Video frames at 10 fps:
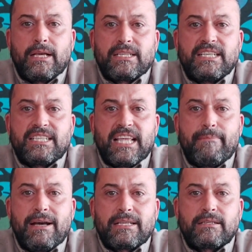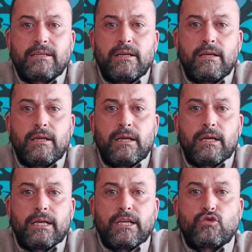sistemas
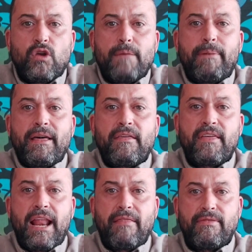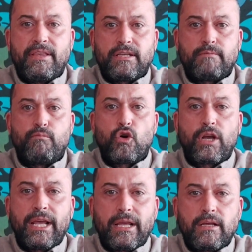que suele padecer antes. ¿Por
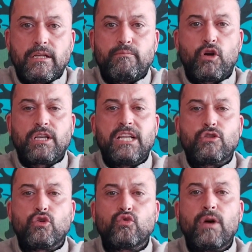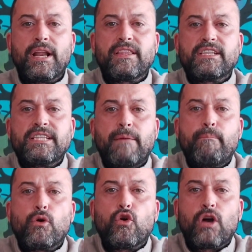qué? Porque si la tortuga necesita
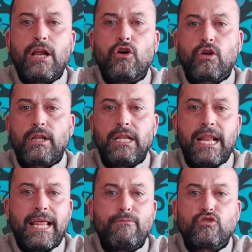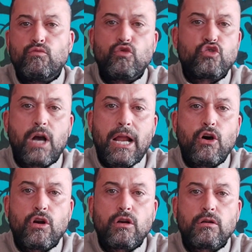poco calor y le damos mucho
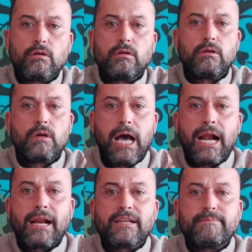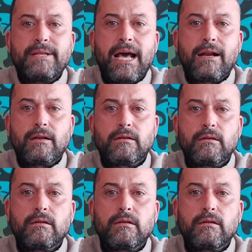calor, al respirar,